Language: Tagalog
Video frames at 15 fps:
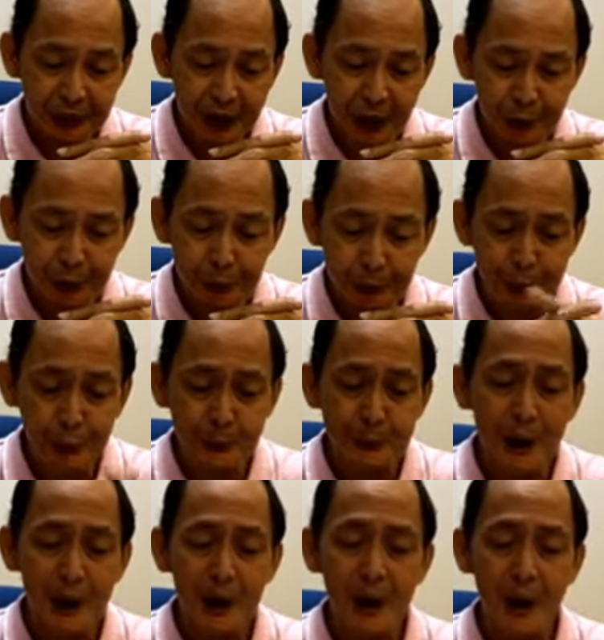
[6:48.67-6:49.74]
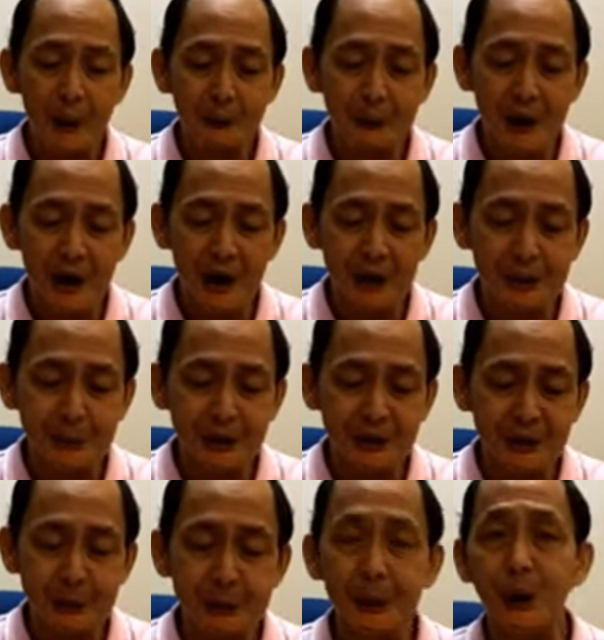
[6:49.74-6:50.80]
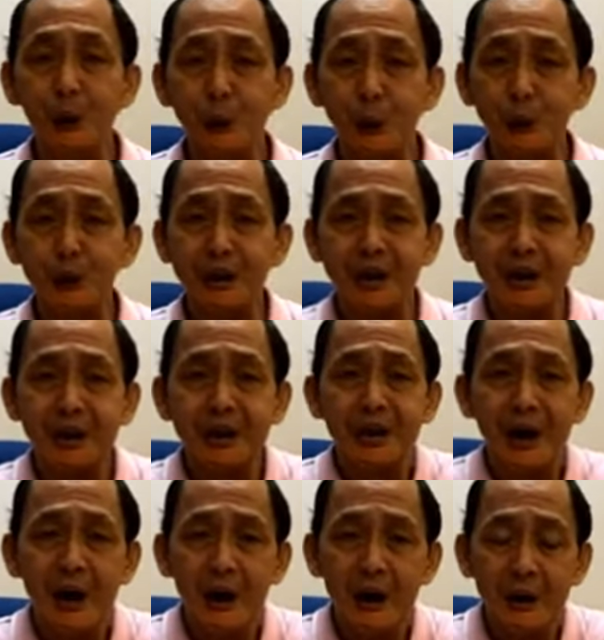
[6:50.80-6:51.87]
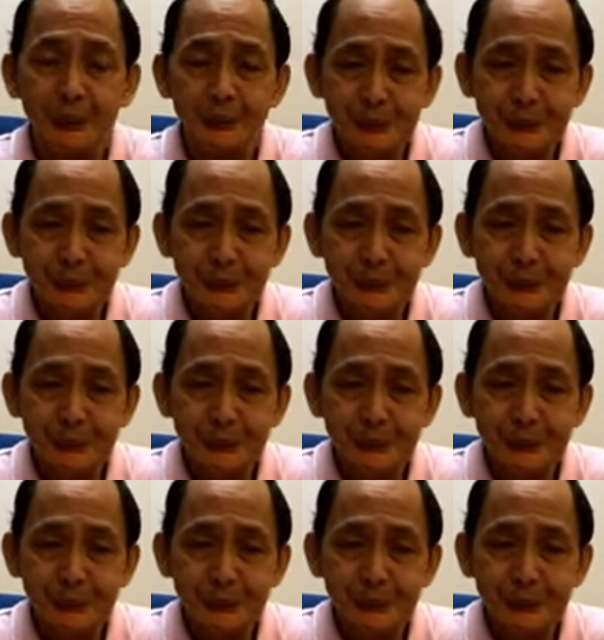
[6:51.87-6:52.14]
anong uba ang mga iba't ibang uri ng